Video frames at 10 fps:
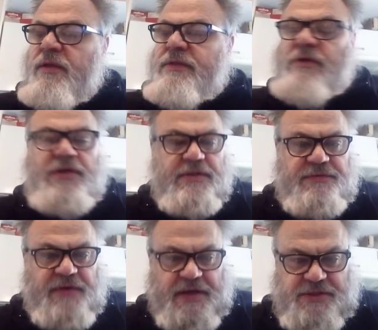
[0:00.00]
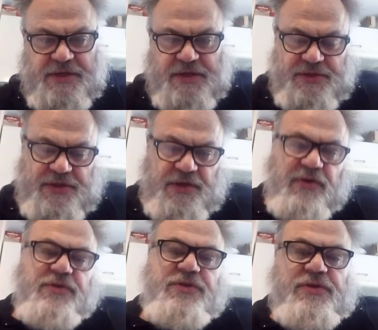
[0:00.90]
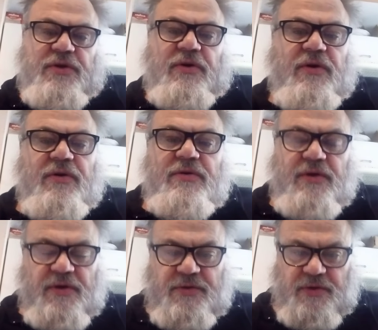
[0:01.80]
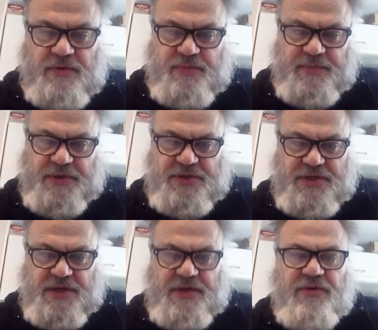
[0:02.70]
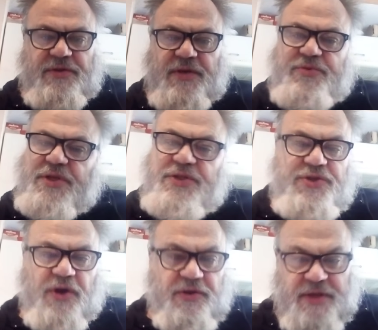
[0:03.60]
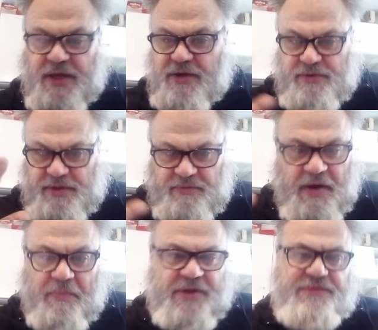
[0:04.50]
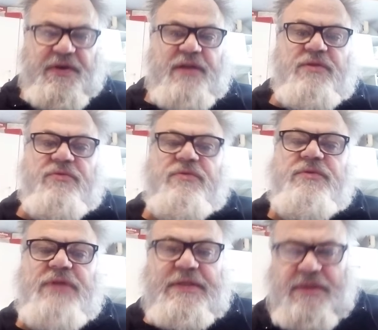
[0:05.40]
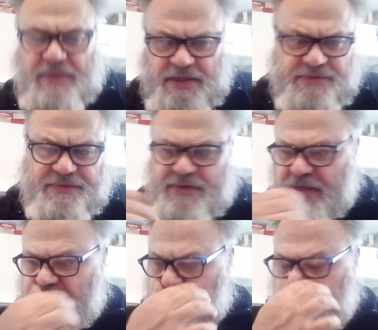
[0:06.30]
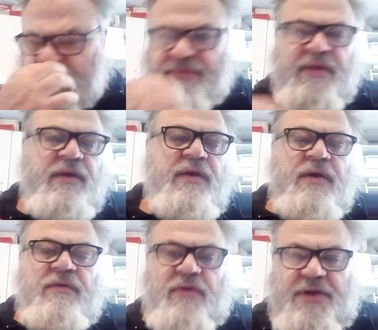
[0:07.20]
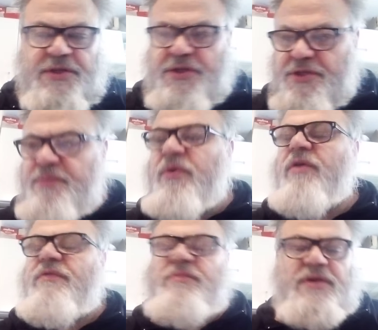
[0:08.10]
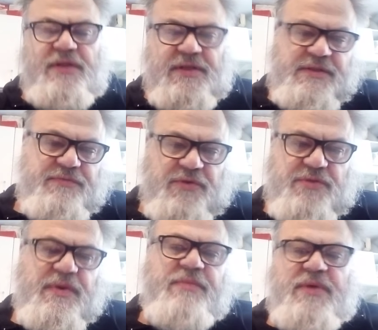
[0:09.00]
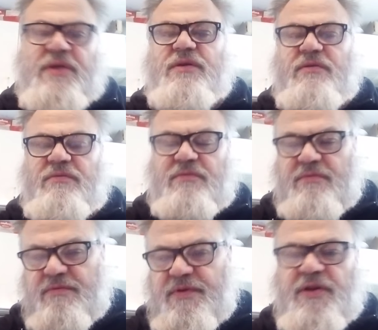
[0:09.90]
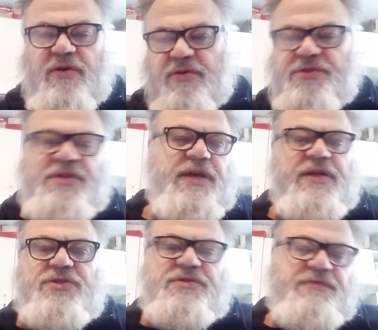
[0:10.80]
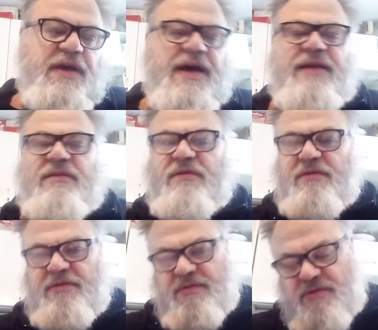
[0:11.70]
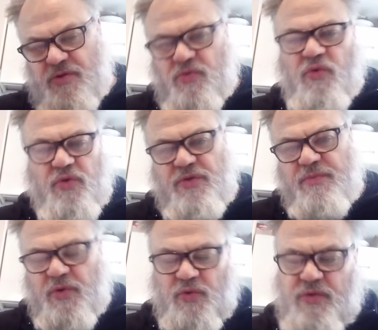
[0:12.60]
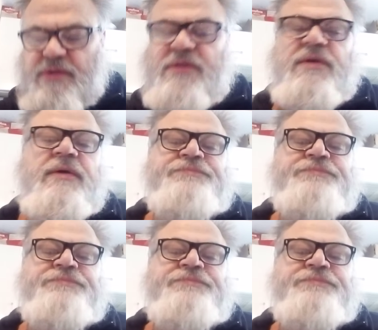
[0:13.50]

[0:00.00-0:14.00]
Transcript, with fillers: Co jest ważne, jeżeli chodzi o, o to pomieszczenie, o ten przedsionek, o ten łapacz wiatru? No tak sama nazwa wskazuje. W okresie zimowym, kiedy na zewnątrz mamy wilgoć, deszcz, wiatr, chłód, mróz,